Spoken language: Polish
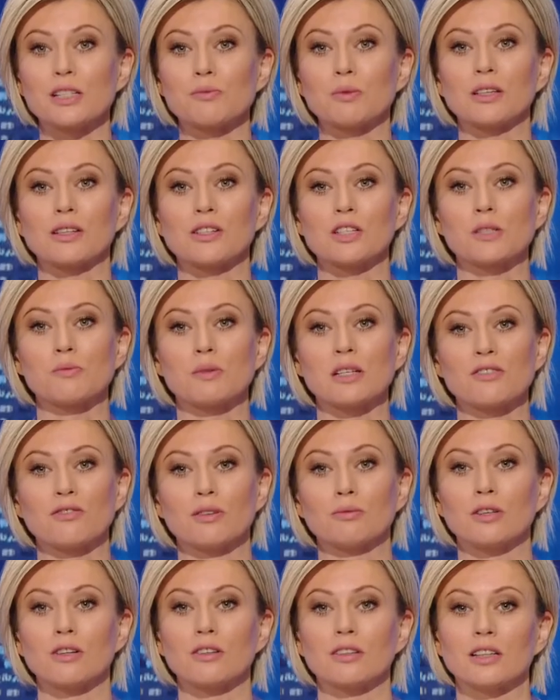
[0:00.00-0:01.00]
spotka się z
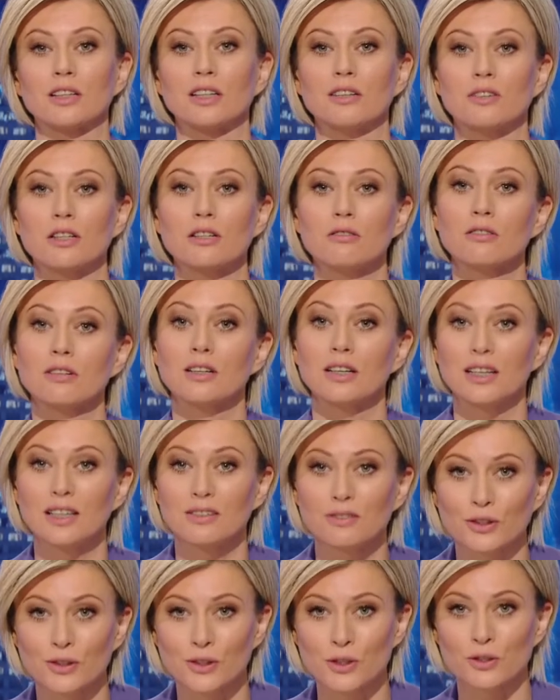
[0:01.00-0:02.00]
Państwem Dorota Gabryluk, a
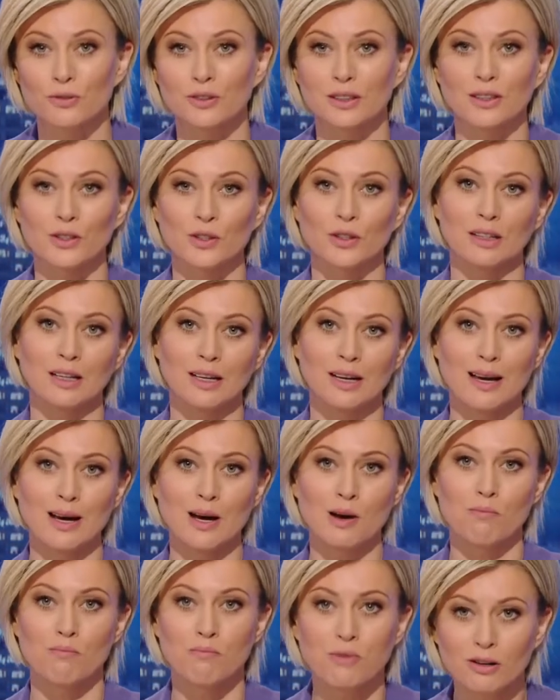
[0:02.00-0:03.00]
w gościu wydarzeń
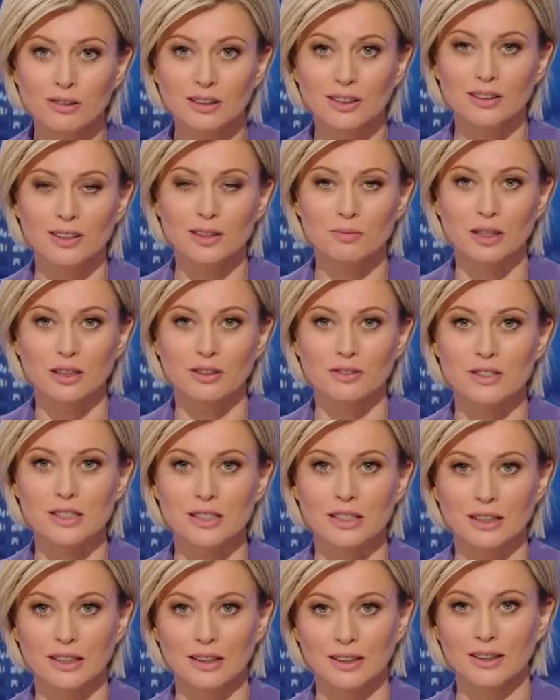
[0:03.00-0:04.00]
Bogdan
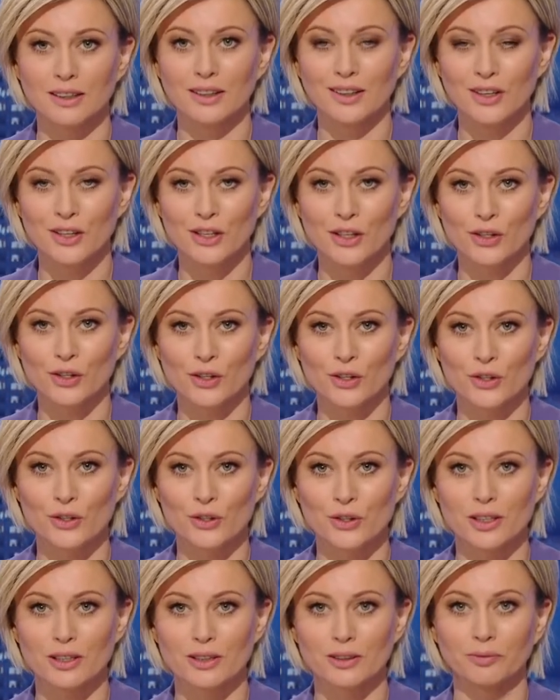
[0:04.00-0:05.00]
Rymanowski i jego
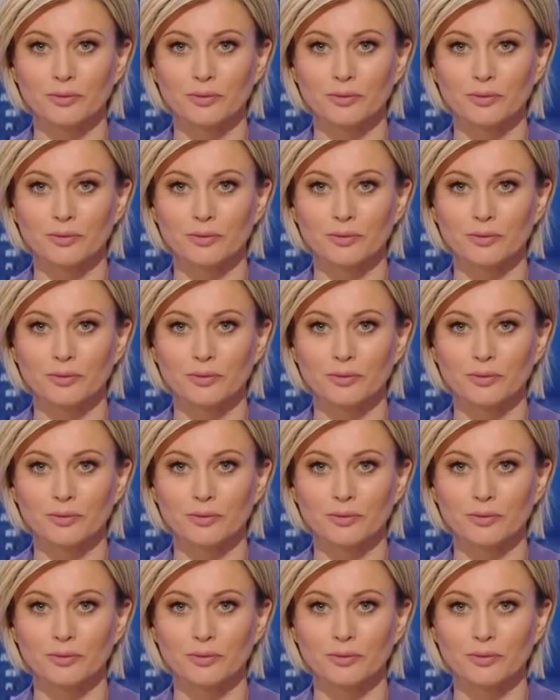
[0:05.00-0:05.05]
goście.